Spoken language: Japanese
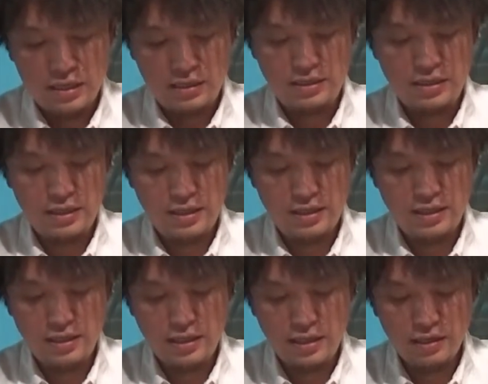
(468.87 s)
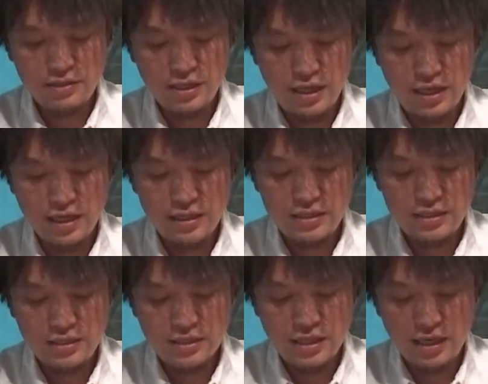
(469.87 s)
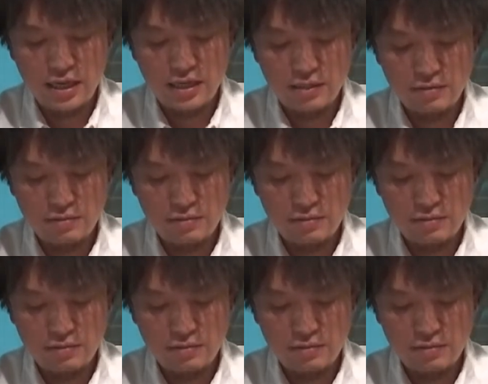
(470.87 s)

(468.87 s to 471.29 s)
あ落差が激しいから